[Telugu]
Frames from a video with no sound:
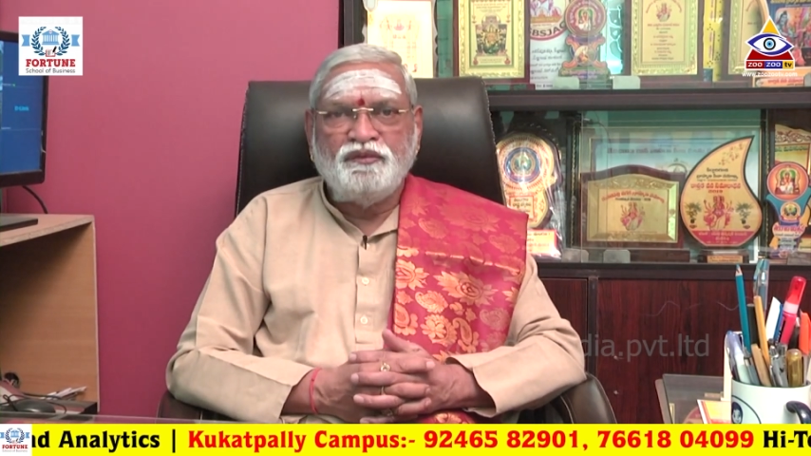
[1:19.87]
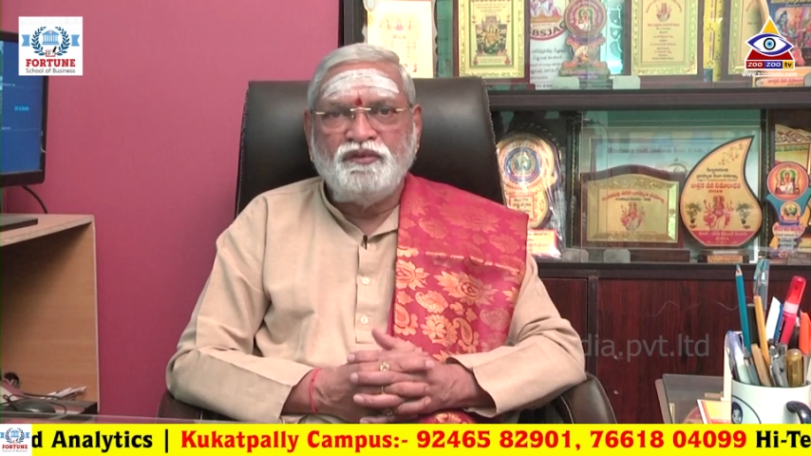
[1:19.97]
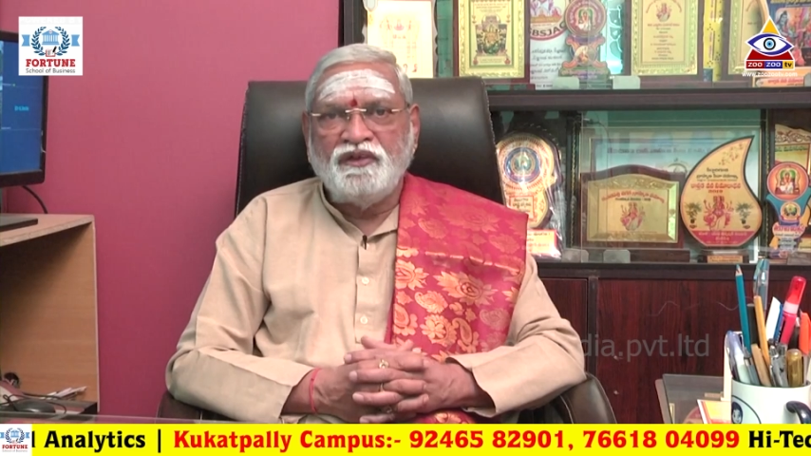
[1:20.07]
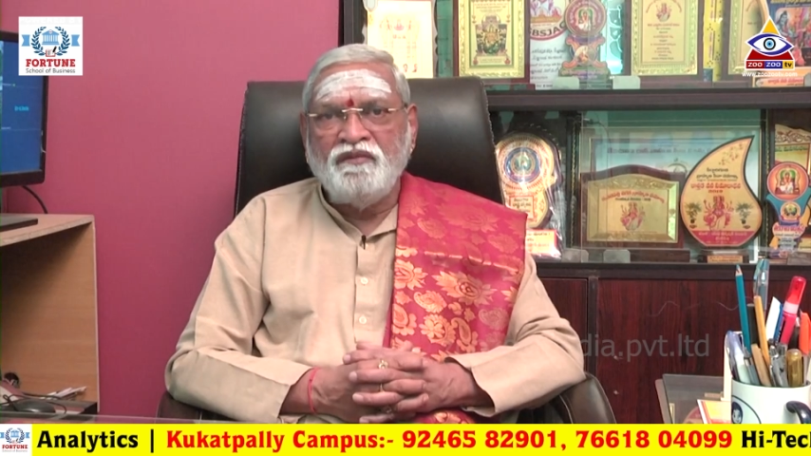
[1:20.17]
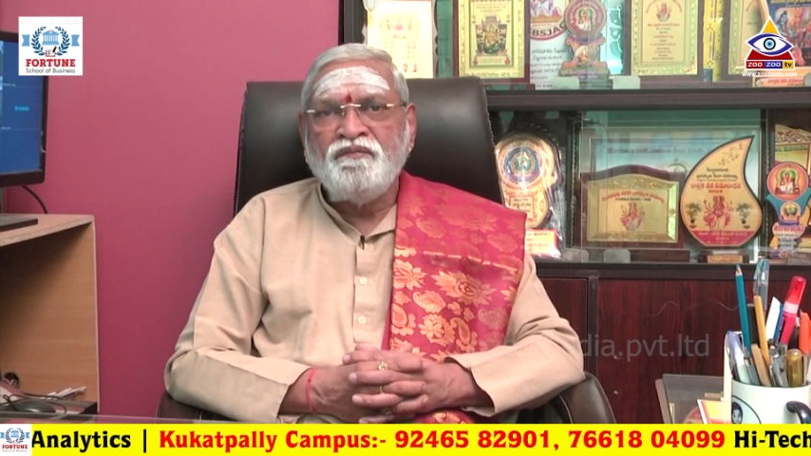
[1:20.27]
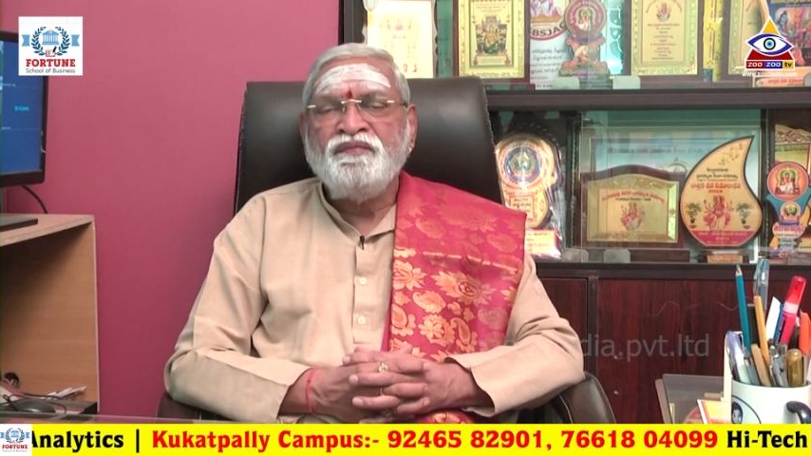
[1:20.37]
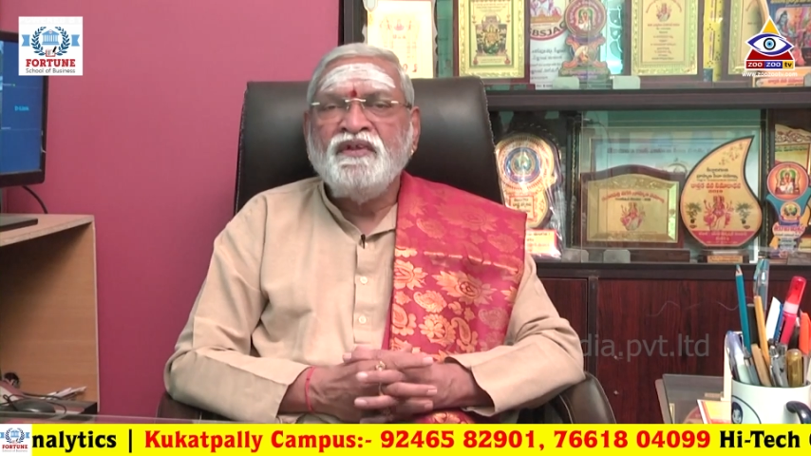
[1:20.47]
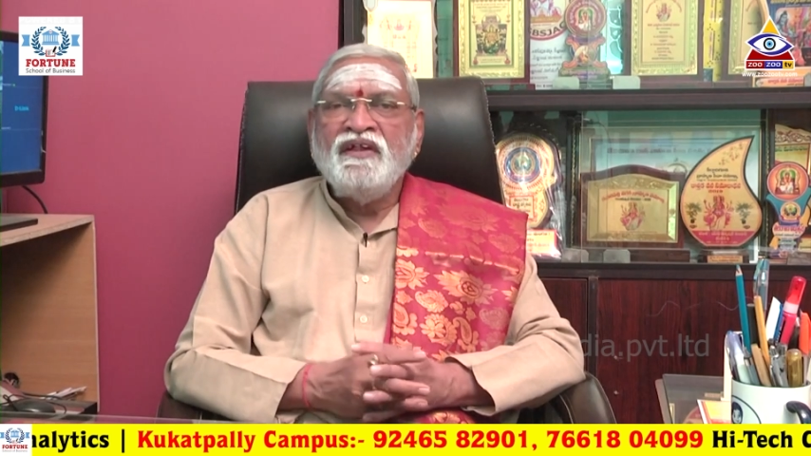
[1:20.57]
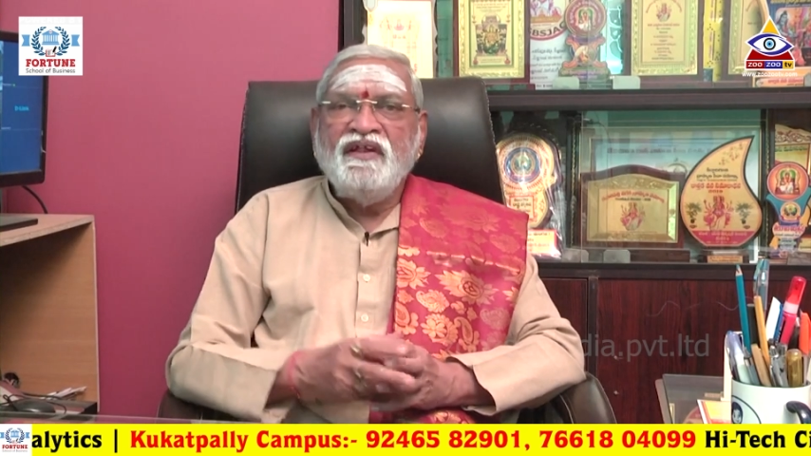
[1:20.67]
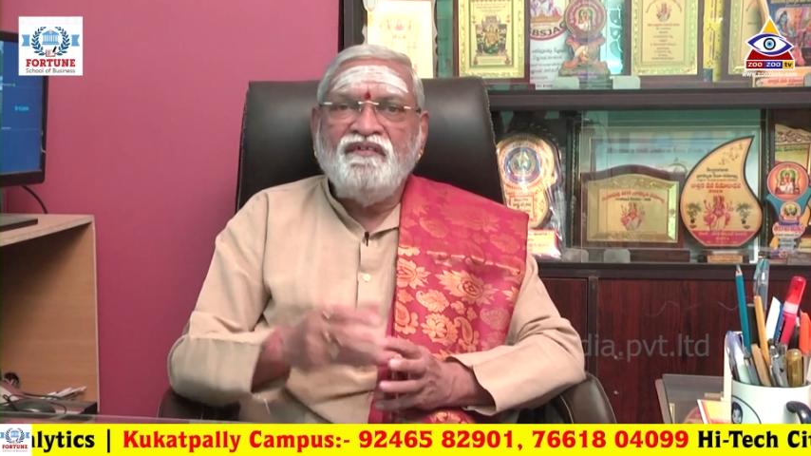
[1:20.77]
చెప్పుకుందాం
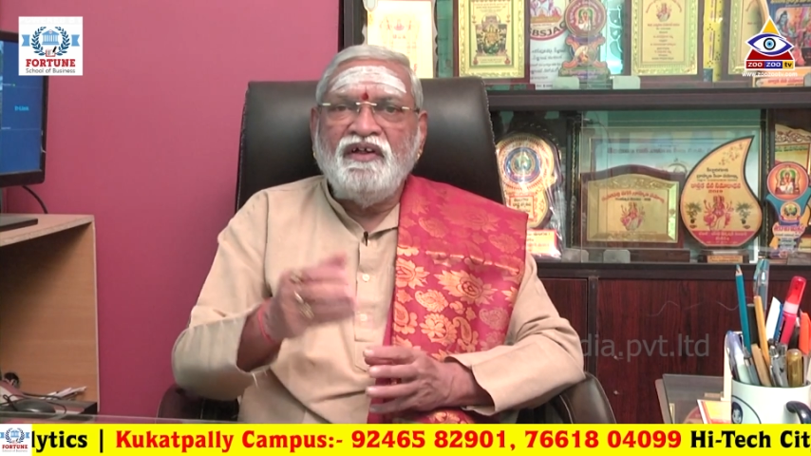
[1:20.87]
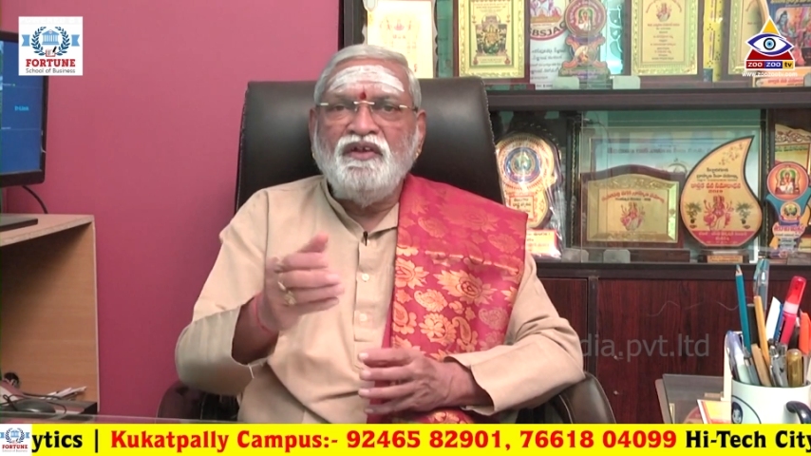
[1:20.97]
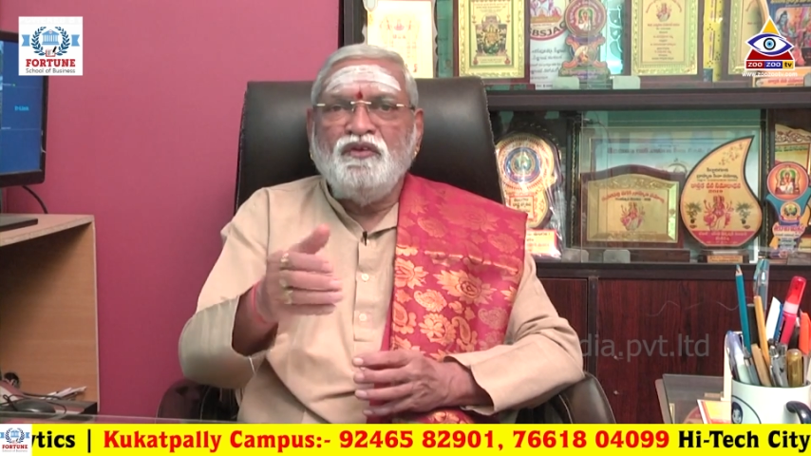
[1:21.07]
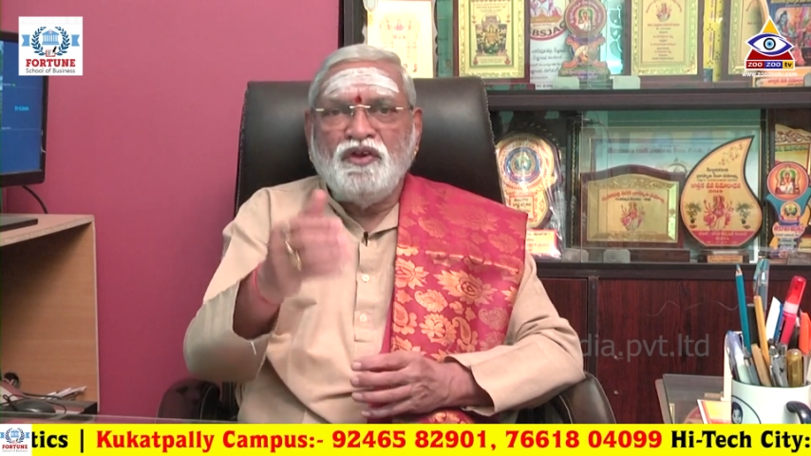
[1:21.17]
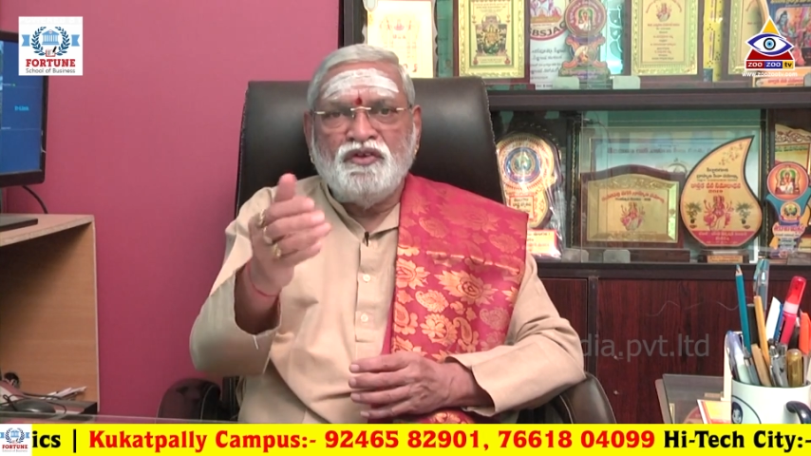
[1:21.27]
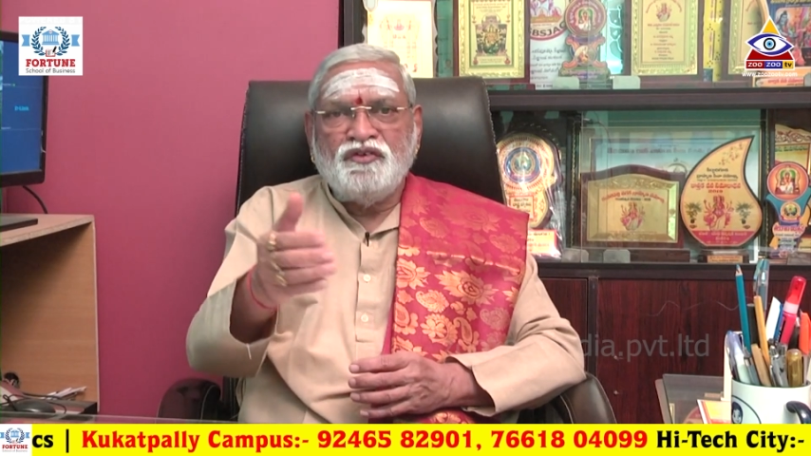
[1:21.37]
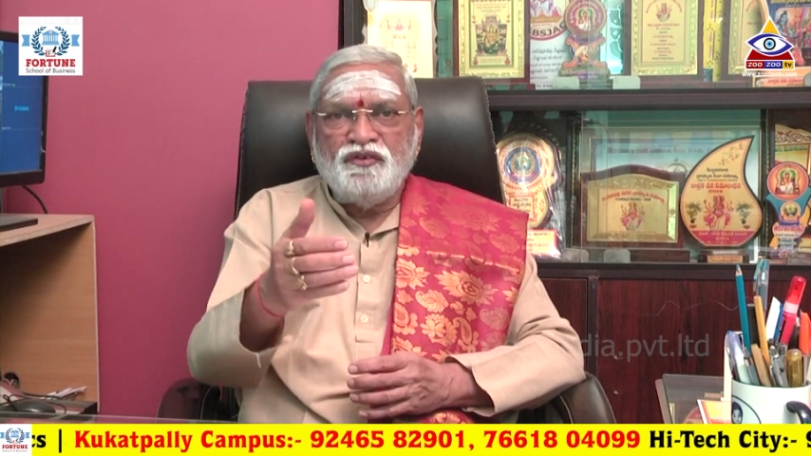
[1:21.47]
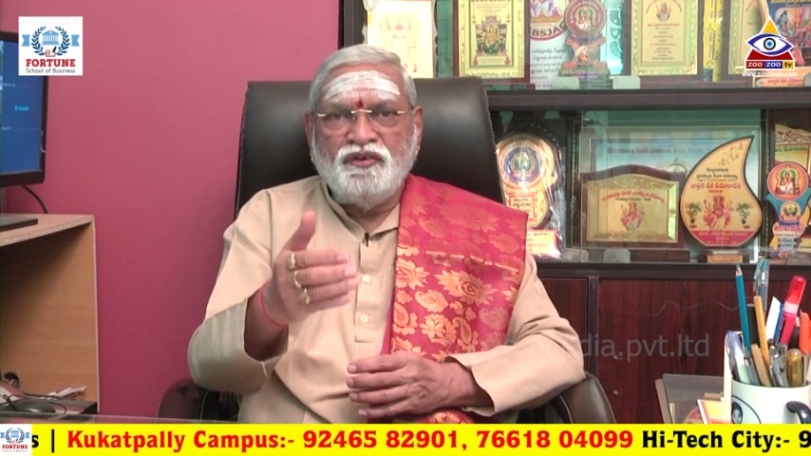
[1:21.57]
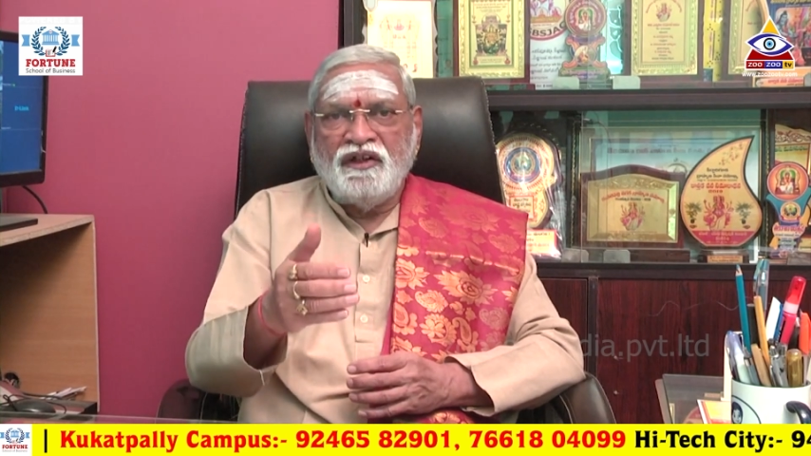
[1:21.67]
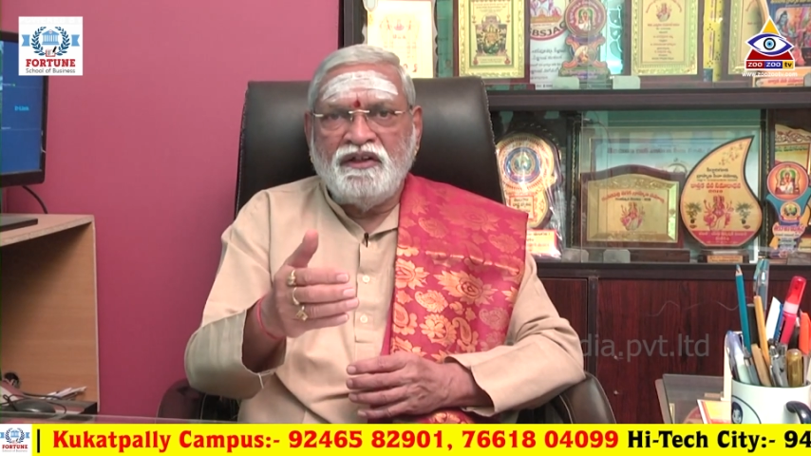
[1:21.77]
ఇవన్నీ కూడా
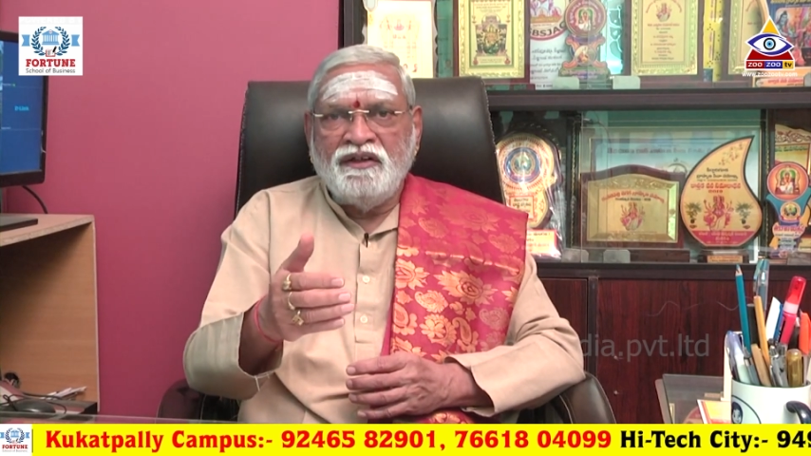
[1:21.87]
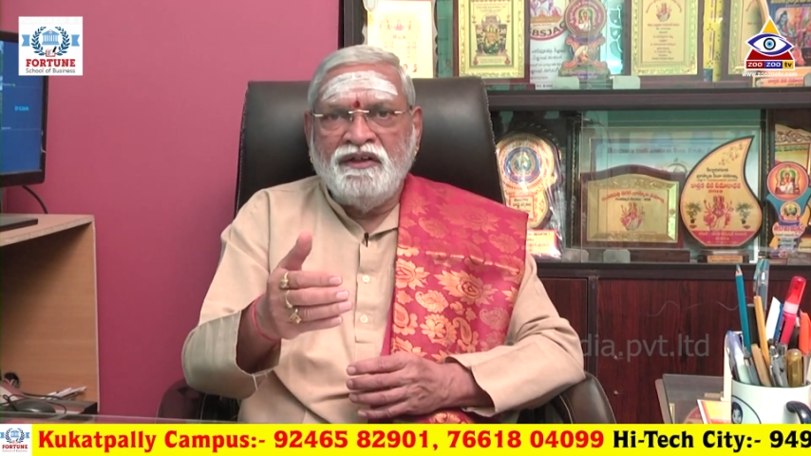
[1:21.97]
వస్తుంటాయి